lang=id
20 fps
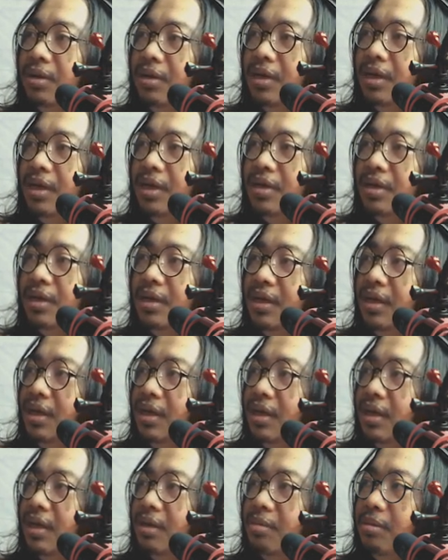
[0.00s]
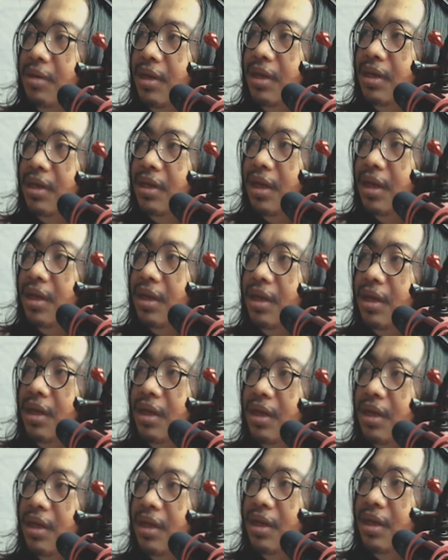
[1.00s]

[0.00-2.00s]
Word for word: toolnya di sini. Kemudian kita klik